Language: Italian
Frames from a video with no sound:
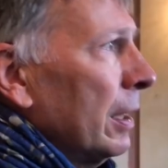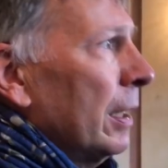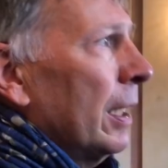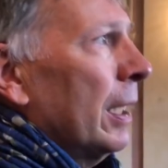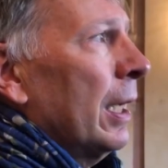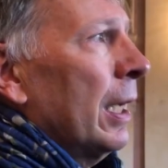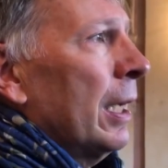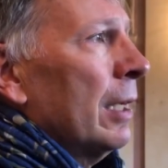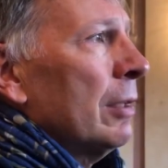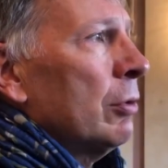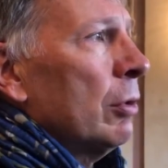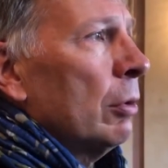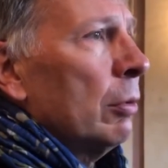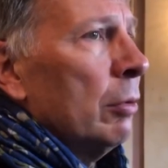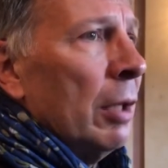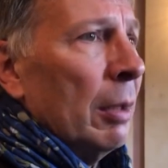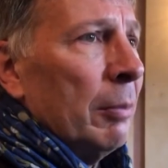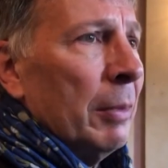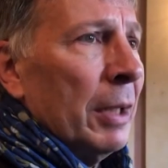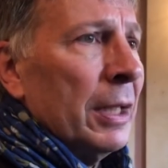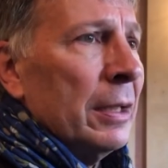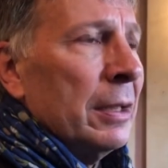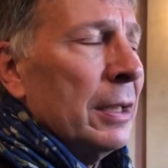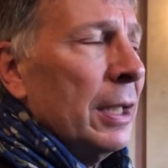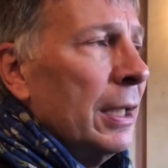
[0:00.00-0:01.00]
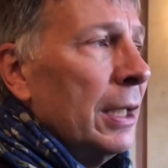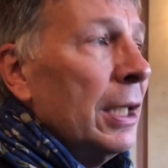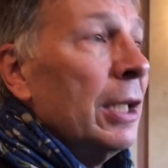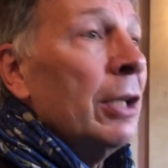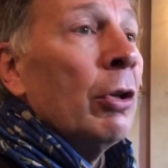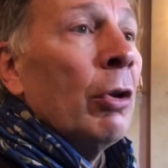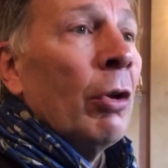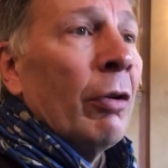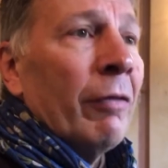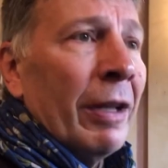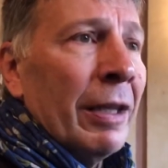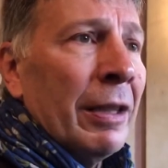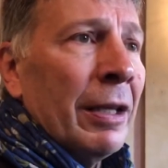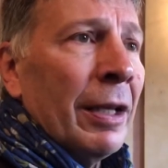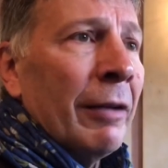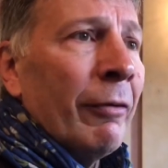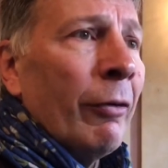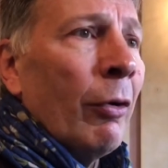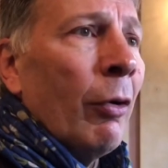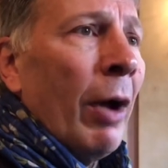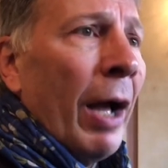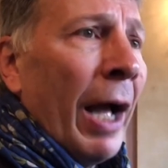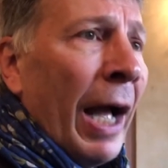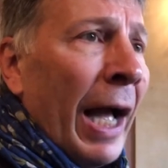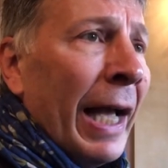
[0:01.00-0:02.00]
e assolutamente
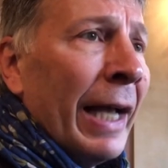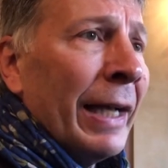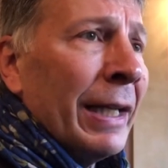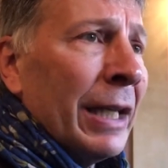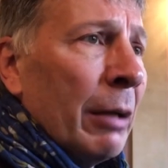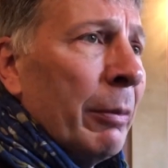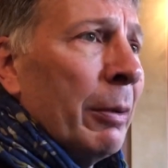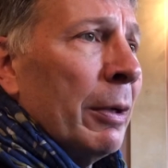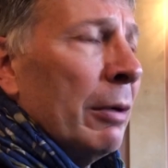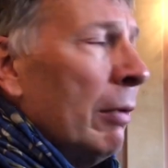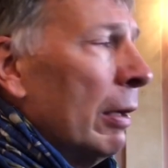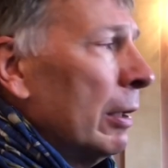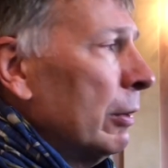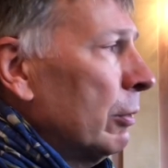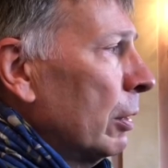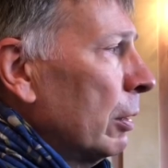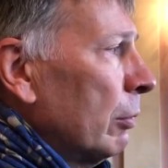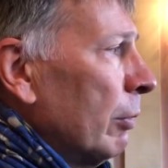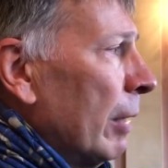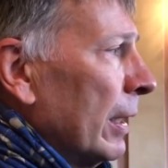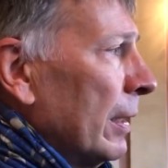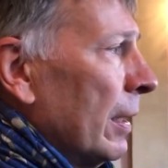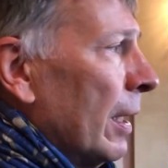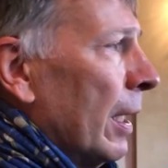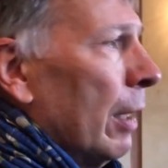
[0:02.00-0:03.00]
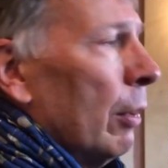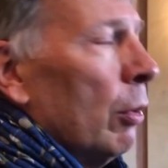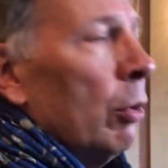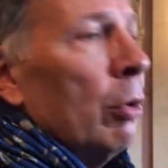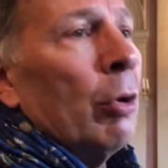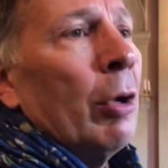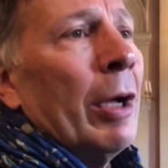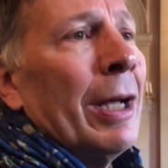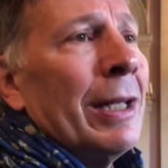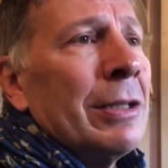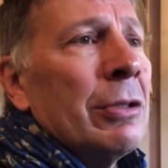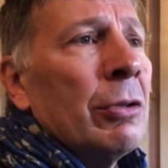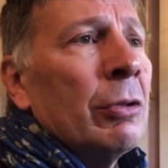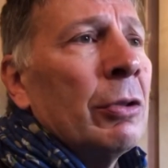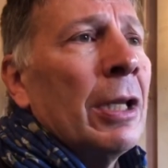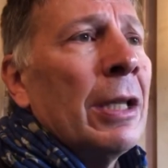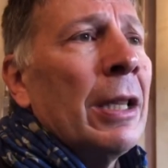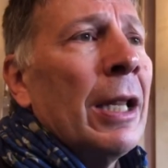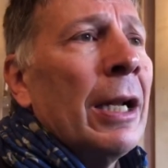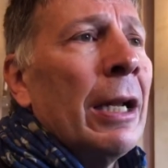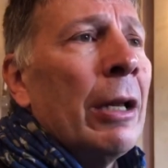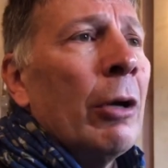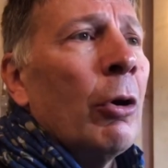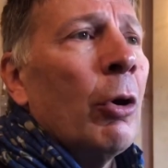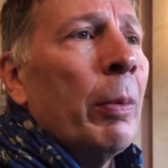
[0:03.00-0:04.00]
innovativo anche per quanto riguarda la collocazione
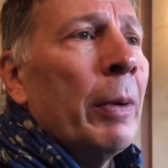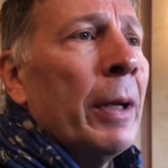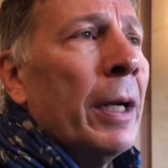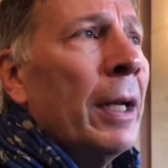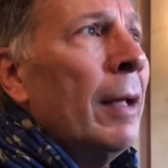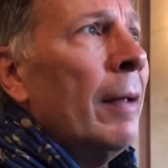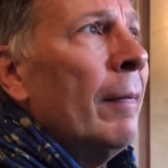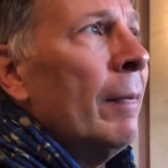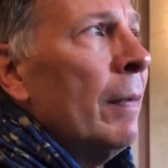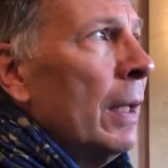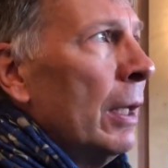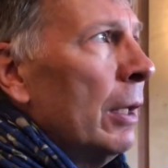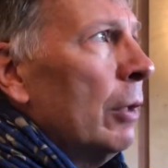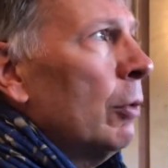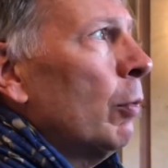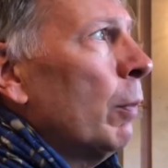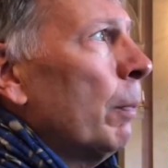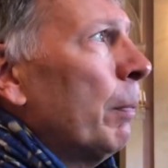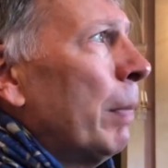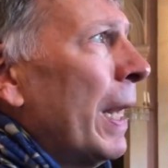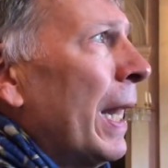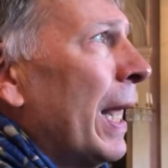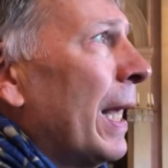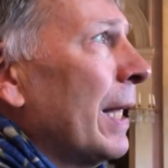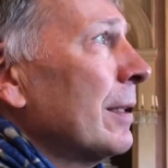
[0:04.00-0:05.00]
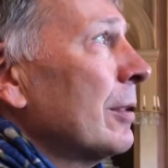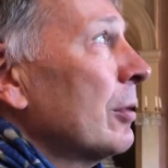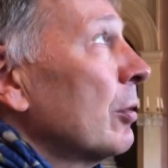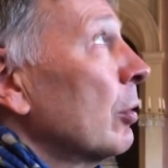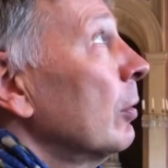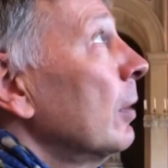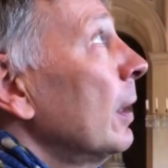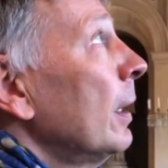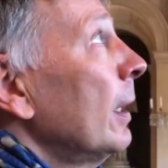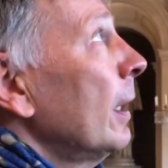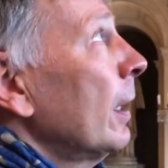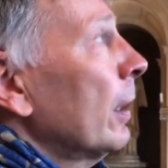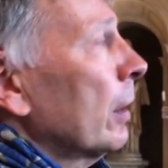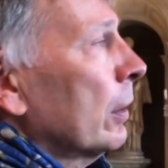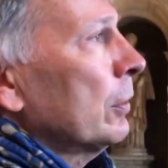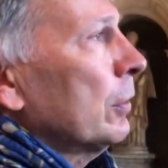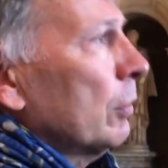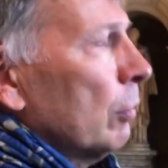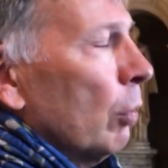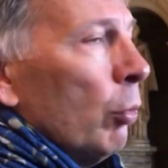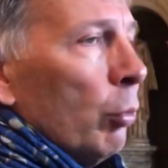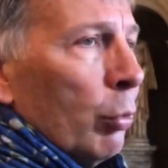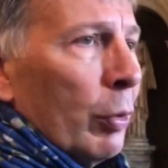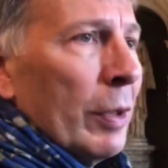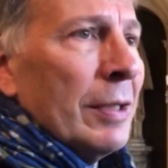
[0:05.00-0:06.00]
delle opere in un palazzo
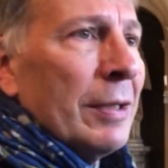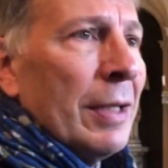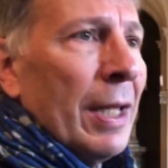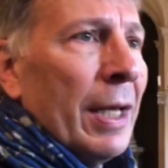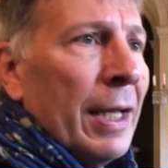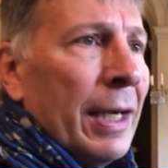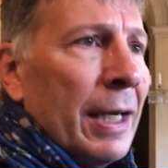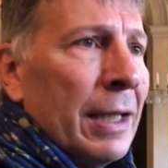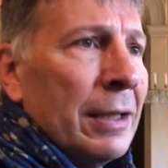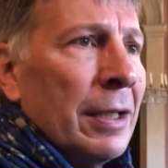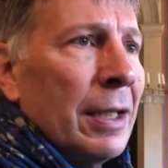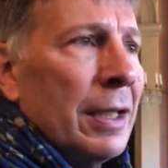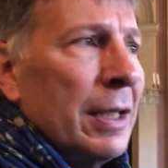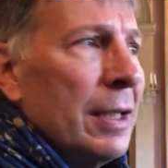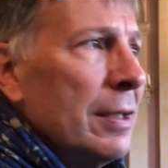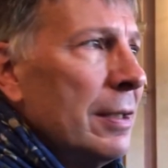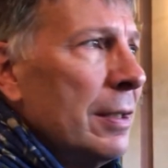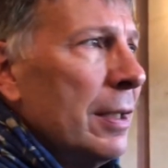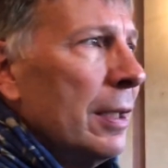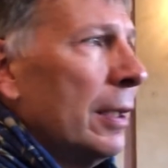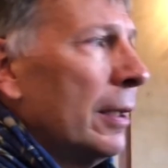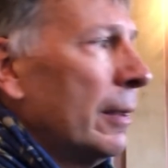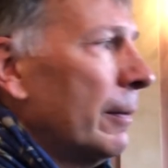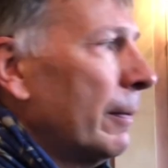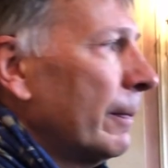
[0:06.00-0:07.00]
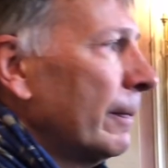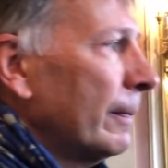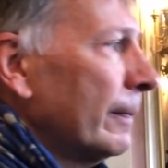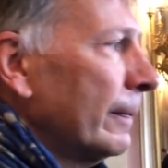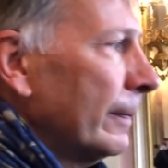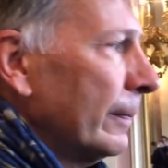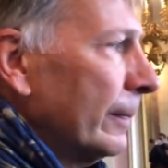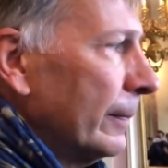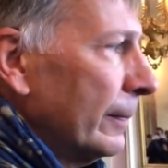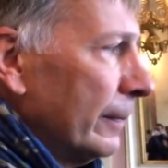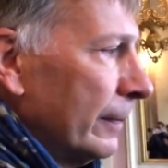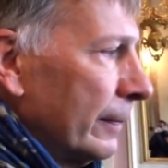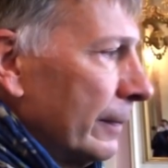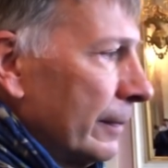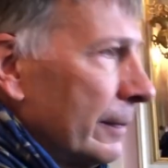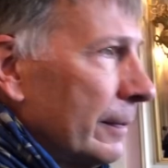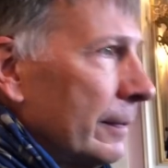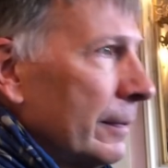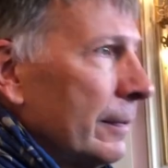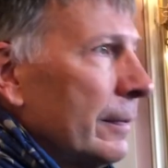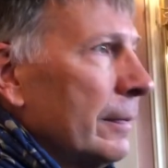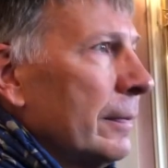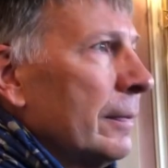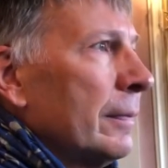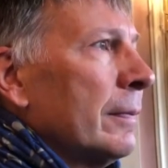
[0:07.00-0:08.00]
con queste caratteristiche. Che
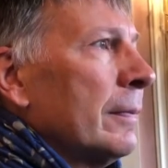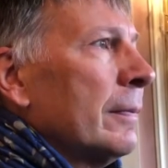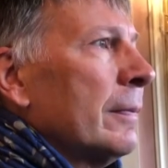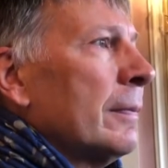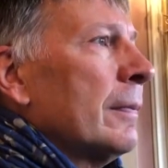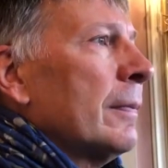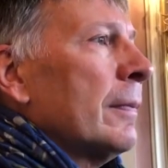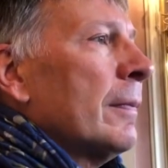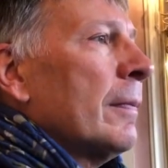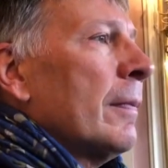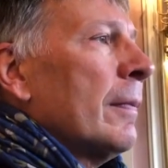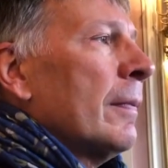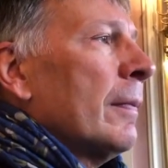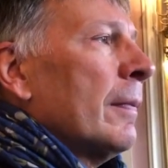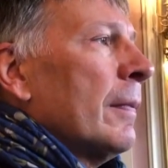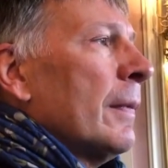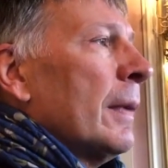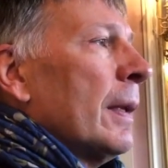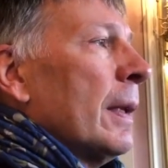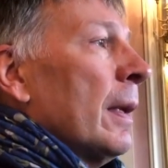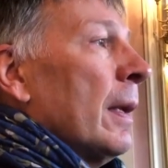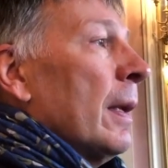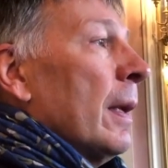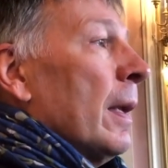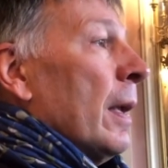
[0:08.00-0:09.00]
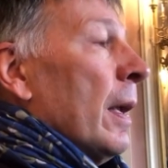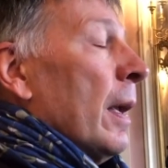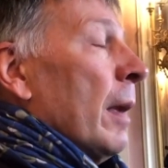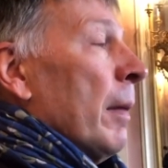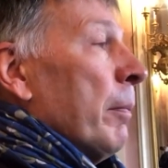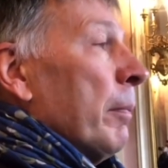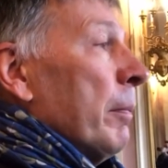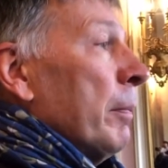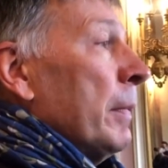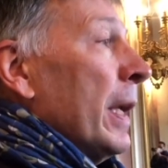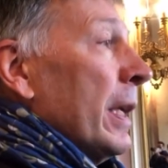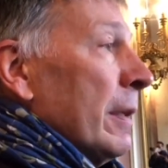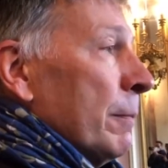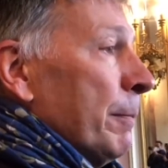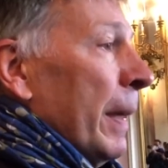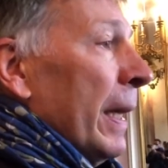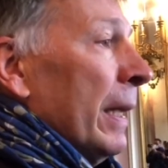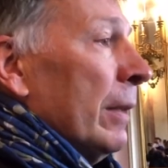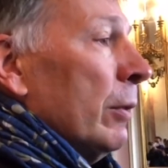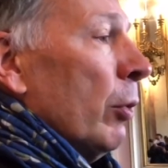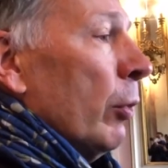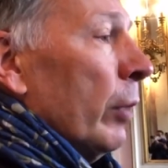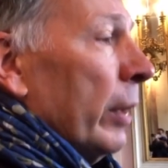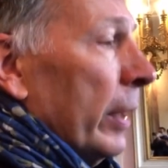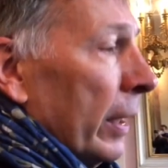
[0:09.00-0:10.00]
risposta si aspetta dal pubblico? Mi
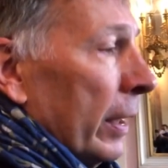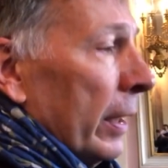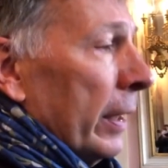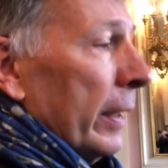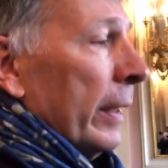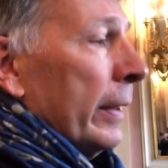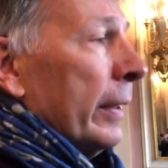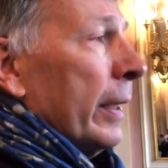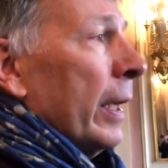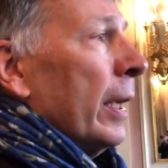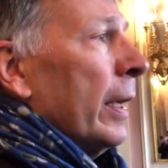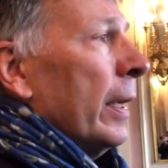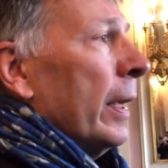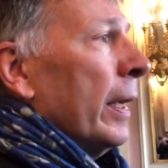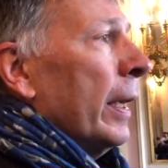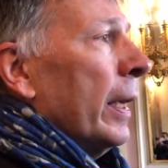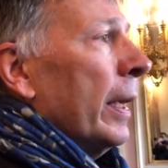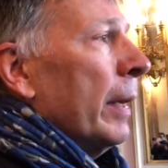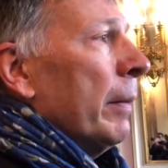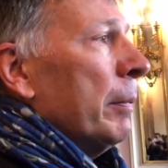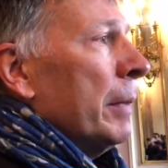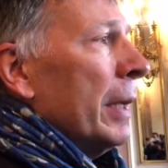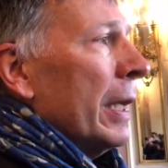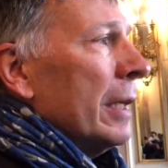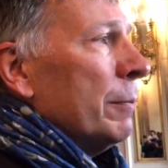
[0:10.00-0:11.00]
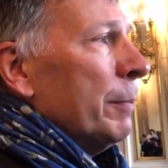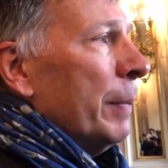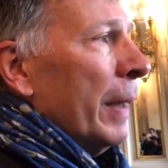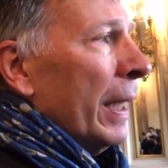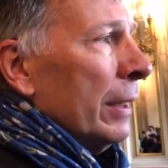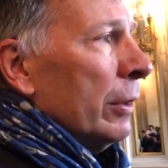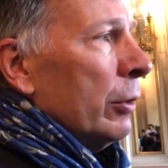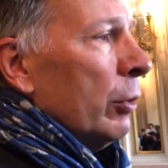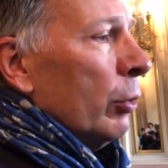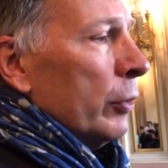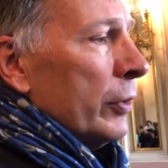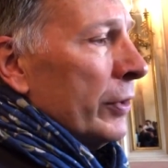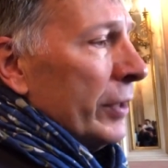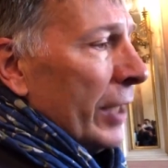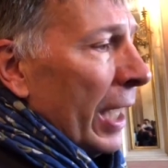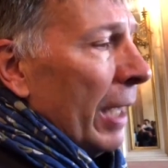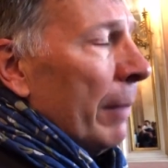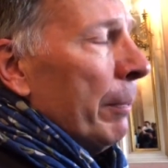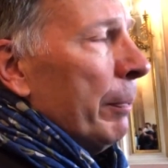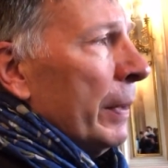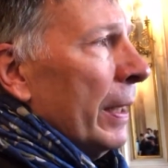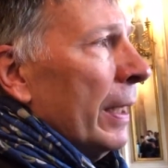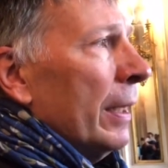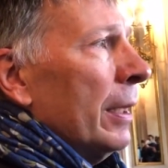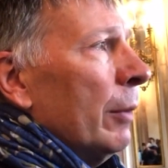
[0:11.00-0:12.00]
aspetto, che, che, mi aspetto,
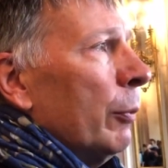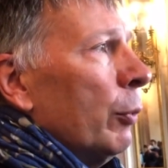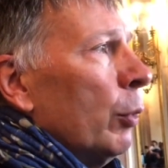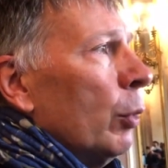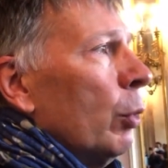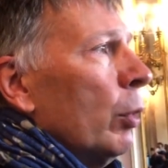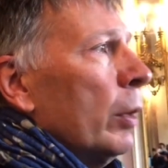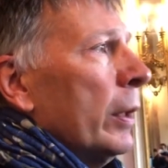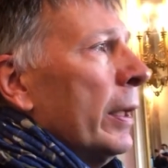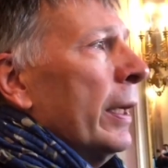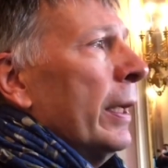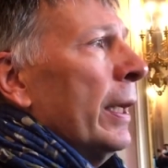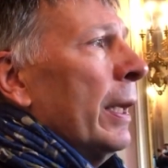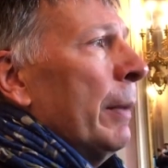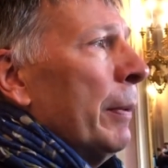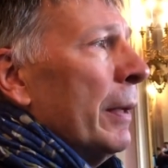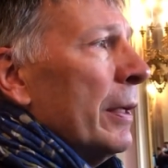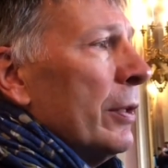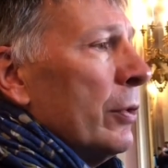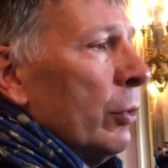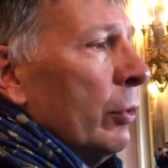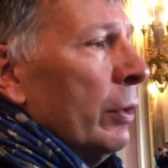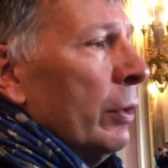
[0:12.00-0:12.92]
sempre di più che le persone